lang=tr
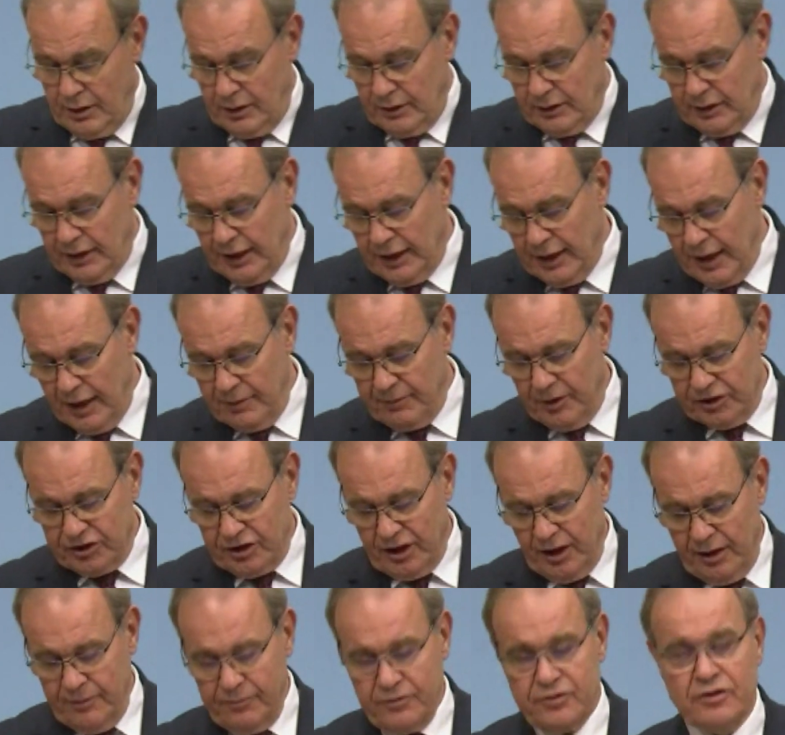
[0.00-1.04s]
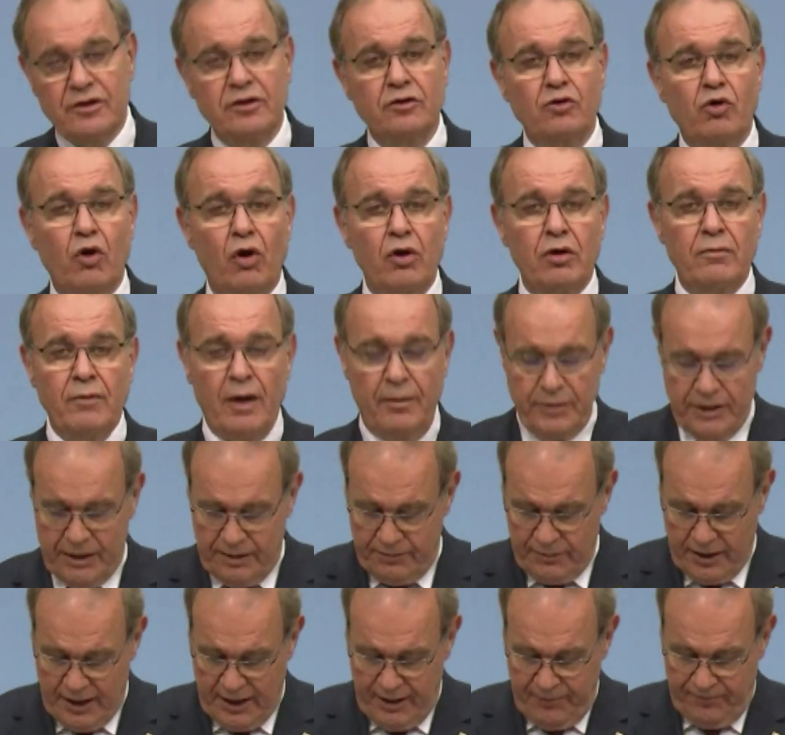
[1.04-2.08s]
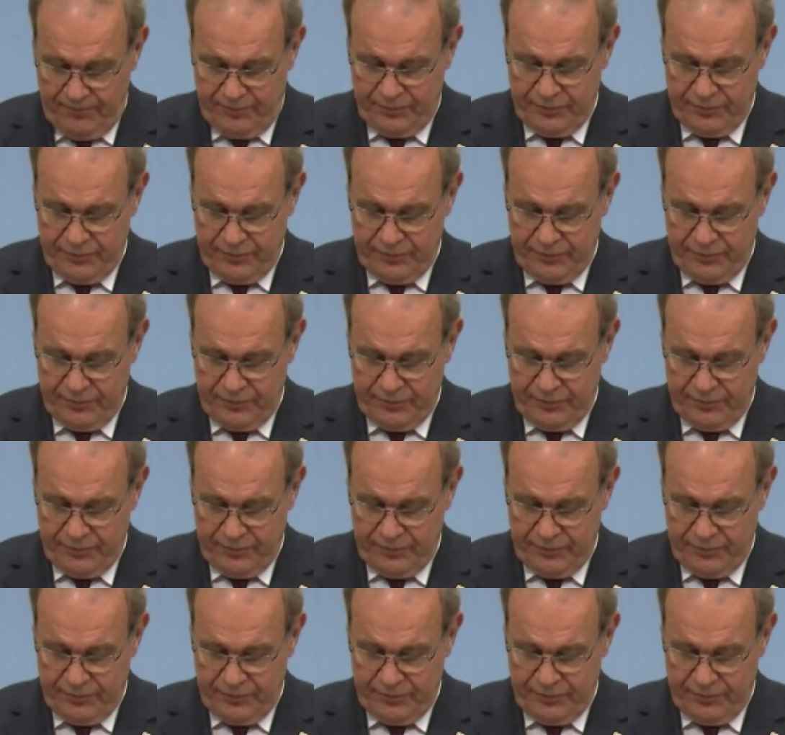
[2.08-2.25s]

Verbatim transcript: Genel Başkanımızın koruma birimi